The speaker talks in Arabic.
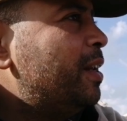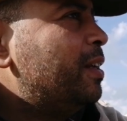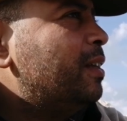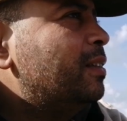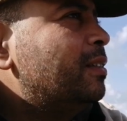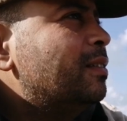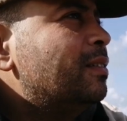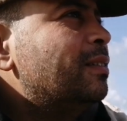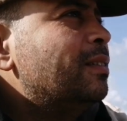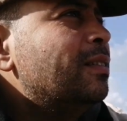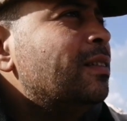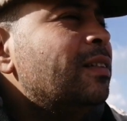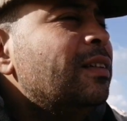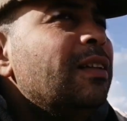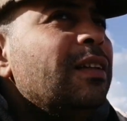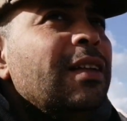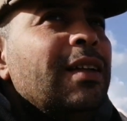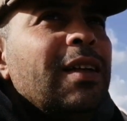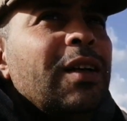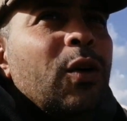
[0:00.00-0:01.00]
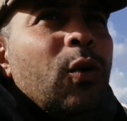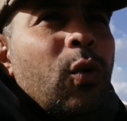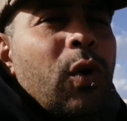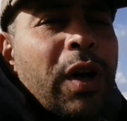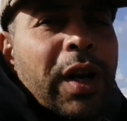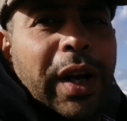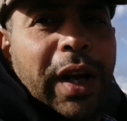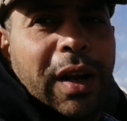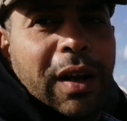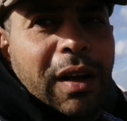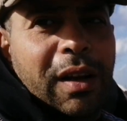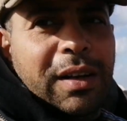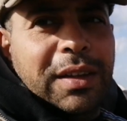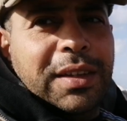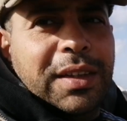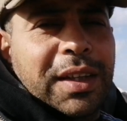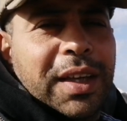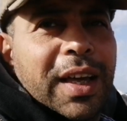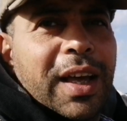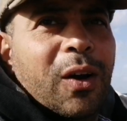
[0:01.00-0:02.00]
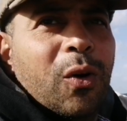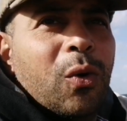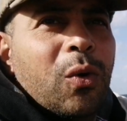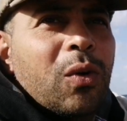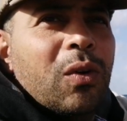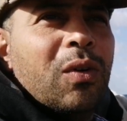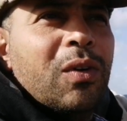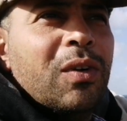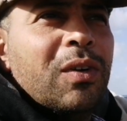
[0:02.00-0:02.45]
معانا والريح غير اتجاهه